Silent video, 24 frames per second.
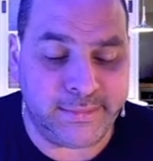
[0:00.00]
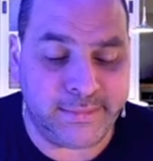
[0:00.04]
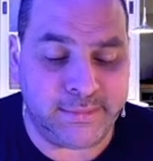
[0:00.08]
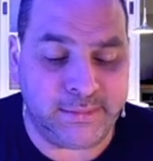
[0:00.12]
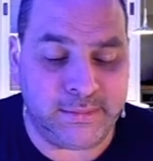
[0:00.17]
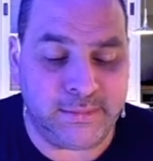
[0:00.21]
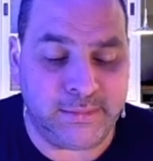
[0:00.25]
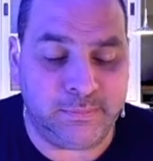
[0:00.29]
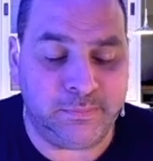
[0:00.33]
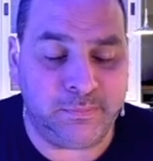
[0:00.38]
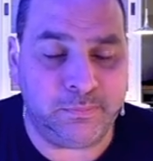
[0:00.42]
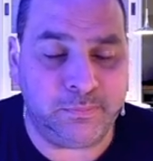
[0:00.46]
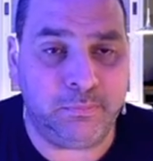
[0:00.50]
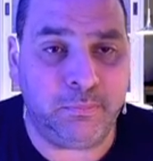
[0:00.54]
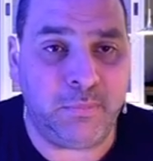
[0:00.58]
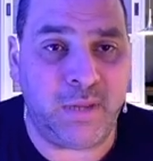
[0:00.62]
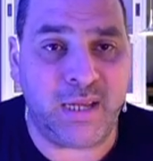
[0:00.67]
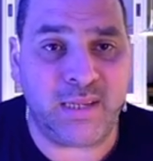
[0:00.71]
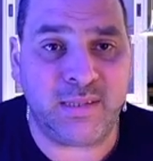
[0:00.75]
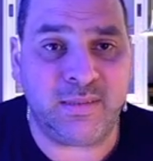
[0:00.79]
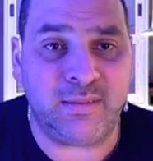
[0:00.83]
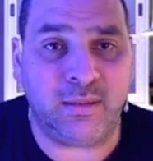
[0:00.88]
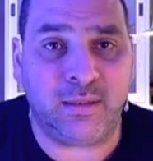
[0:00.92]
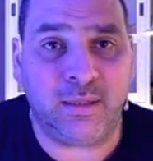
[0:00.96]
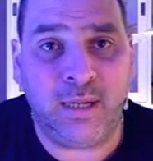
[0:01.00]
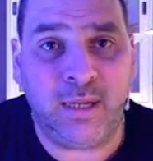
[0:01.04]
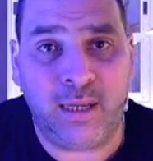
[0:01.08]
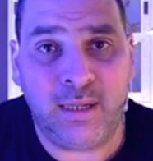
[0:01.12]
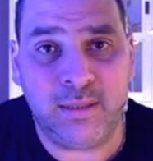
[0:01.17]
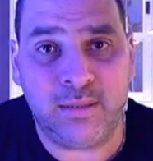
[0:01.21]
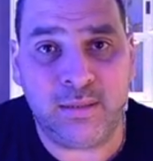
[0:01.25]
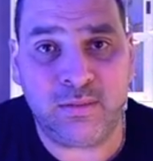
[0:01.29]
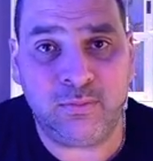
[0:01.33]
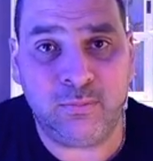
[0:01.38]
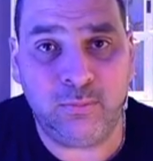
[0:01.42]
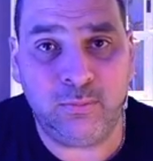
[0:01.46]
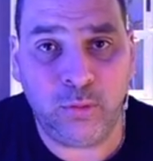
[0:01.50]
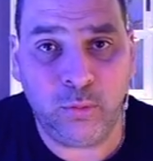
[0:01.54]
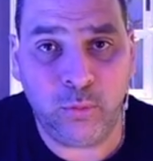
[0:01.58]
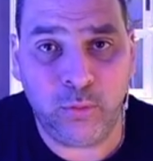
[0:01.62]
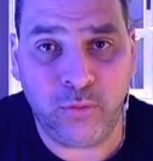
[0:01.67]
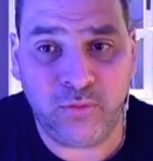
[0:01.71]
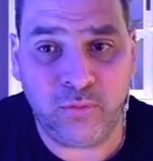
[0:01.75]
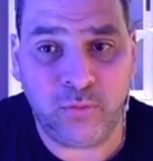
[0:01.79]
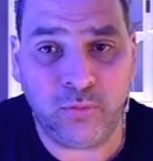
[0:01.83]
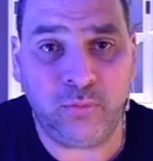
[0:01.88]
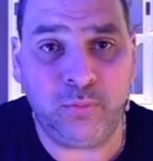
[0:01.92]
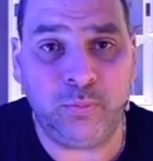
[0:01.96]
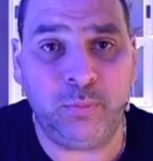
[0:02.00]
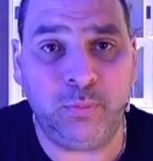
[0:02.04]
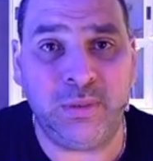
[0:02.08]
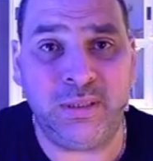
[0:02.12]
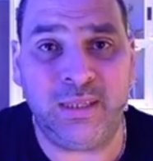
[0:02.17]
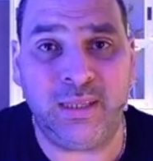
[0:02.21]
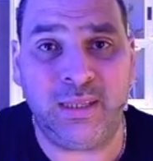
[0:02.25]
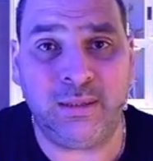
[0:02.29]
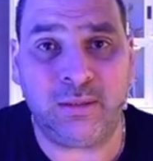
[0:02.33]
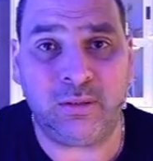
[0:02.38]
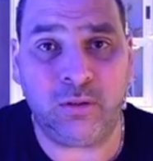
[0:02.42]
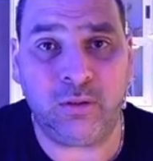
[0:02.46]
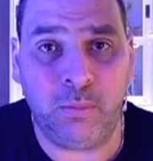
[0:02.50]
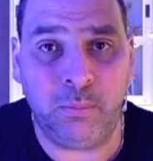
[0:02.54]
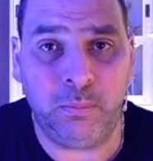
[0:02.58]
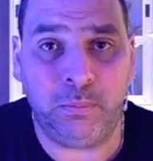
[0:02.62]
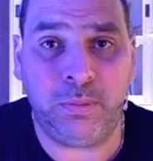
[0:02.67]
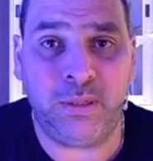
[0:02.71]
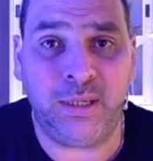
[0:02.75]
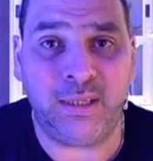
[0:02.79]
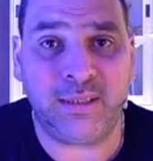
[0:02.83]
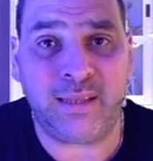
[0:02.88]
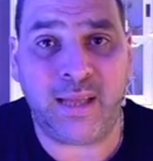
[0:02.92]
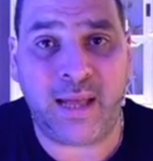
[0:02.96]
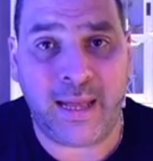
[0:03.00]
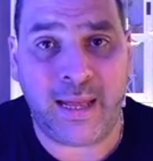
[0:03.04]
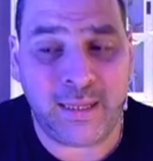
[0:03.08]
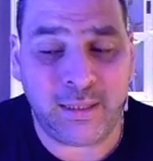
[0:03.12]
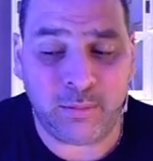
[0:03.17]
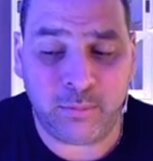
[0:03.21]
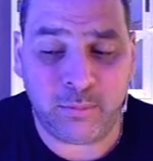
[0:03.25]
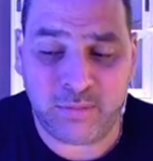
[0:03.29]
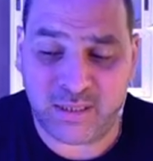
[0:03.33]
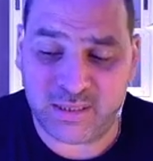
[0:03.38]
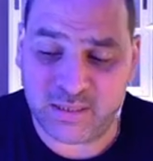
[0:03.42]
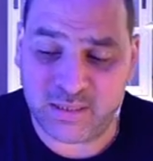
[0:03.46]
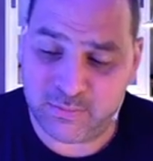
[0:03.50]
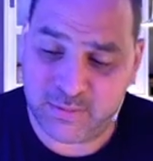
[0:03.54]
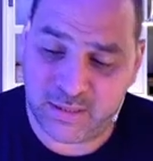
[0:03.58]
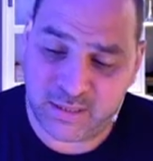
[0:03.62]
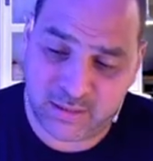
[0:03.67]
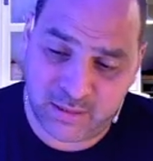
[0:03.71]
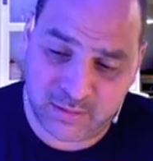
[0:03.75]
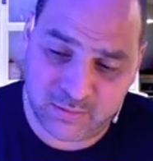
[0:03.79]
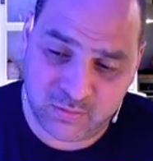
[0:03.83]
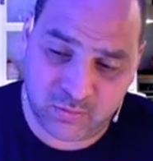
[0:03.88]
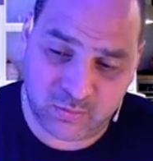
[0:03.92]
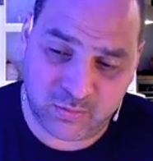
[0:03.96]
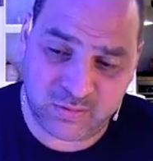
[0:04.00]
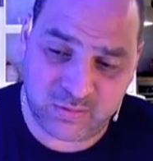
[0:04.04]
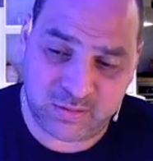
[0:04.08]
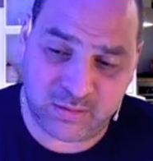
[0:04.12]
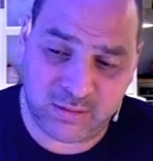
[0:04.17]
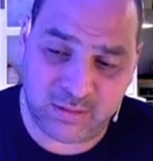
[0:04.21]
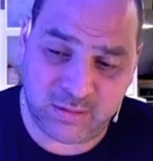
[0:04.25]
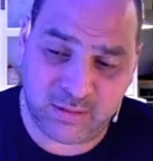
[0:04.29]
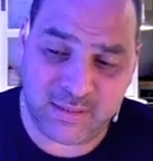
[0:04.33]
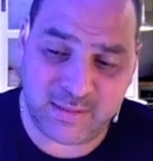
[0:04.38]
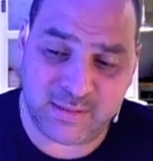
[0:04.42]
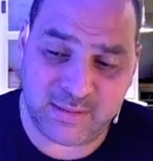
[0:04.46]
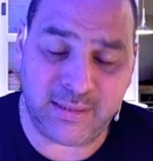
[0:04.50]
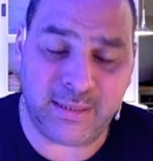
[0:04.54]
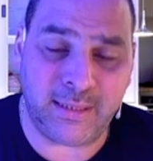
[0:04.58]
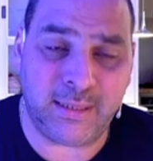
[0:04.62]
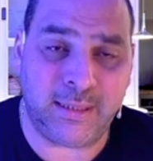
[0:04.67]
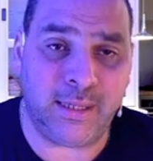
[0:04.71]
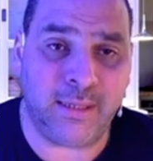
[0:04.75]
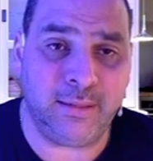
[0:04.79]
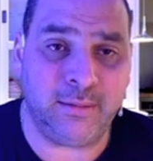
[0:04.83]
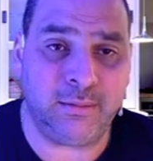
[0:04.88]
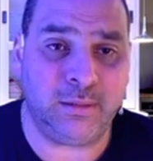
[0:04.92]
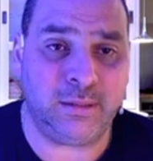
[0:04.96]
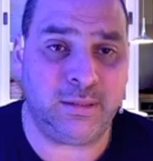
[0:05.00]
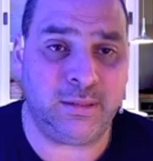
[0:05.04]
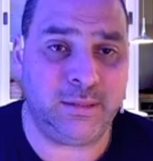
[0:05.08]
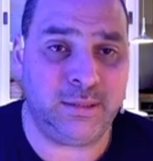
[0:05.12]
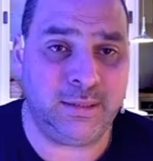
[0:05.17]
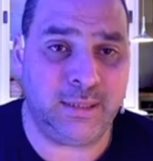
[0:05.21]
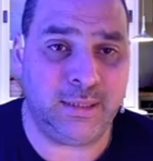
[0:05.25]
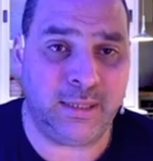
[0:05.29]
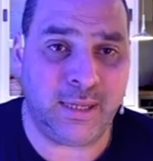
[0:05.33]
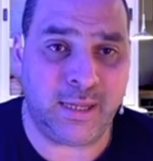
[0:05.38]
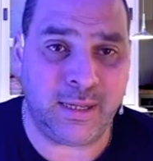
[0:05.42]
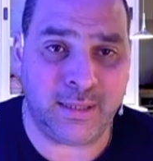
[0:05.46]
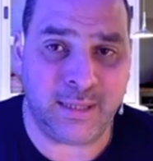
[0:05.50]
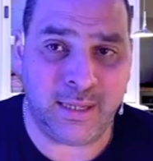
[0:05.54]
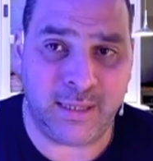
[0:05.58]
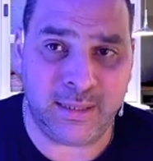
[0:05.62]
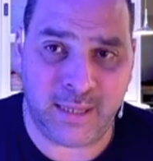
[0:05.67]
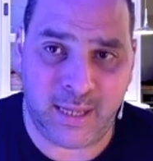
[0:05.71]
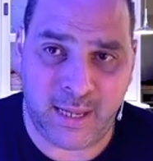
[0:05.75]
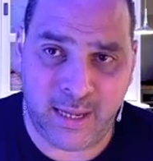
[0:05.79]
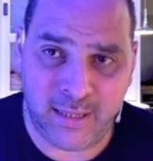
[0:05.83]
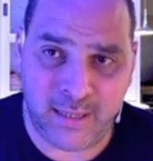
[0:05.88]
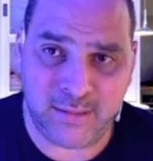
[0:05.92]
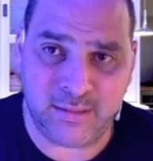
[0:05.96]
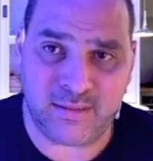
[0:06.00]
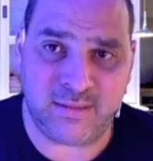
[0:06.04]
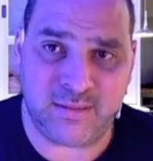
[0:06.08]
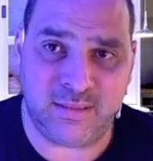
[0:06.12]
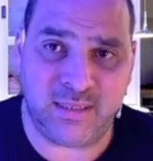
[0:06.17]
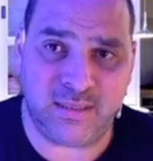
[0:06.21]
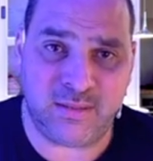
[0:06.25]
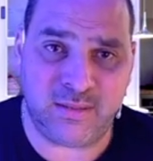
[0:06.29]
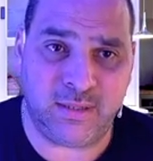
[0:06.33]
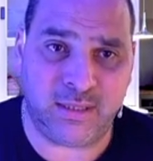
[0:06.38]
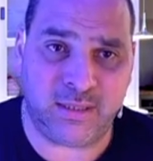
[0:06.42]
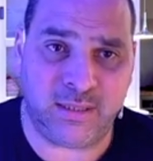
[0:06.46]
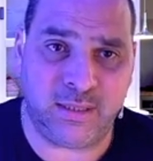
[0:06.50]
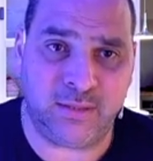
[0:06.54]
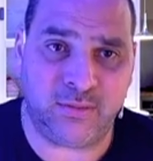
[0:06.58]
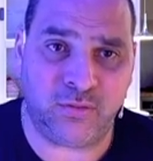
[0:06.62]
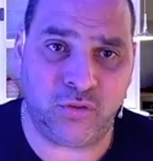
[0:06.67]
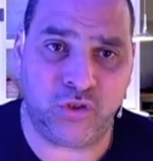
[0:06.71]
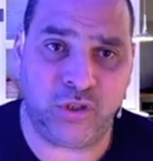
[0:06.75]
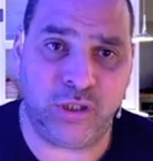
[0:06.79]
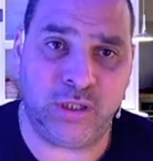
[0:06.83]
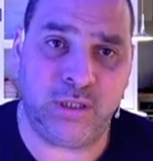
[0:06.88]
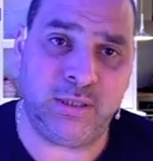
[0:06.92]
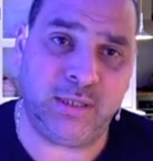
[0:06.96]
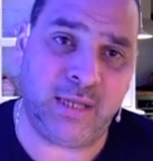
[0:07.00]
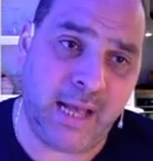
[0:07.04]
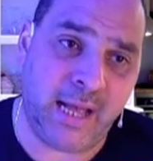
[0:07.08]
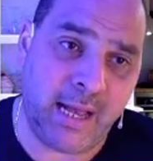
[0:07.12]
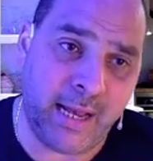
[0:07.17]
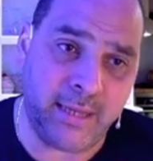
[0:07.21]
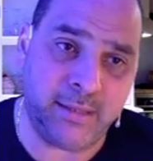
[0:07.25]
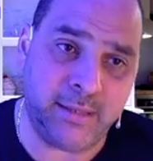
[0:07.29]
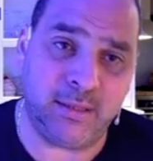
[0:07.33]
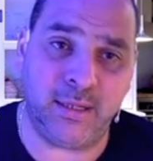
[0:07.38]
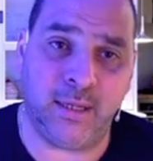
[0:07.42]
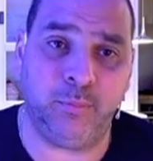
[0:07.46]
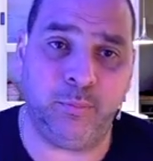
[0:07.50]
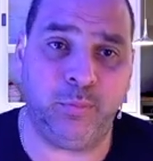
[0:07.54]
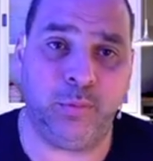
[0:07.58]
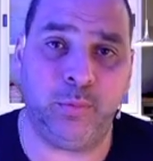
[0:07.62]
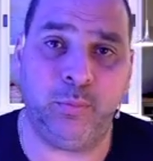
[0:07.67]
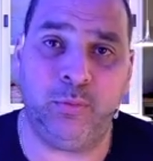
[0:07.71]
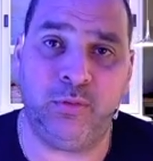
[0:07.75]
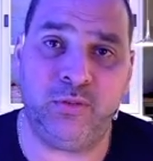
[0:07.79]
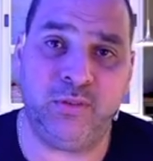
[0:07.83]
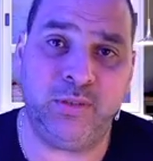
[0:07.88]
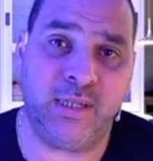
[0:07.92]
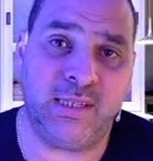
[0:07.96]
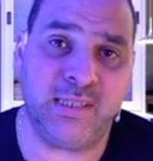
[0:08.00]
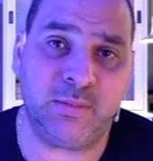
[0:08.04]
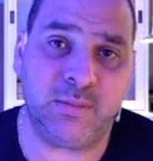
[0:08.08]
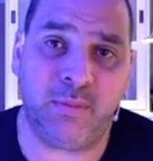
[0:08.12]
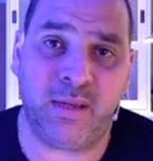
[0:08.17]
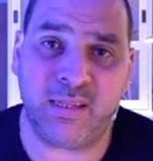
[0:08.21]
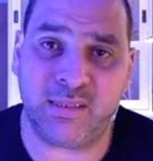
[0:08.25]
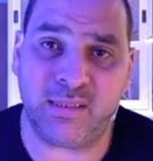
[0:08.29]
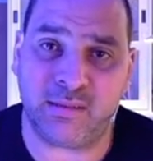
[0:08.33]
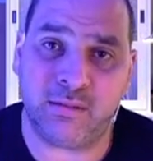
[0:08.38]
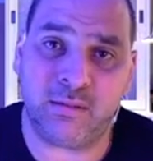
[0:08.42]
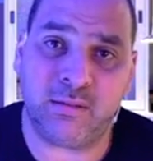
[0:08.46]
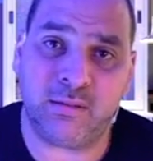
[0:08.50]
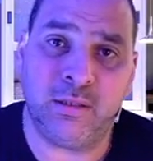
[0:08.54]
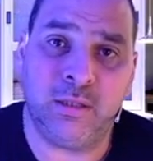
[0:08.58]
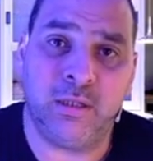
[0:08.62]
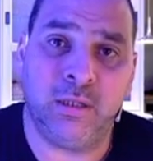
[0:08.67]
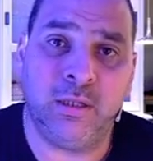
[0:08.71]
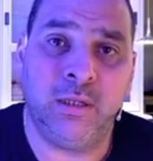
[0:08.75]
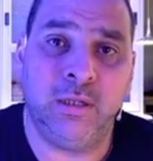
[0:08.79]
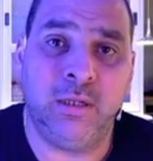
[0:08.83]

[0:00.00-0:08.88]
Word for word: ähm, Master-Client-Lösung mit komplett eigenem Netzwerk. Also sie ist in der, Lage, in der Lage, ein eigenes Netzwerk herzustellen. Eine Lampe müsst ihr als Master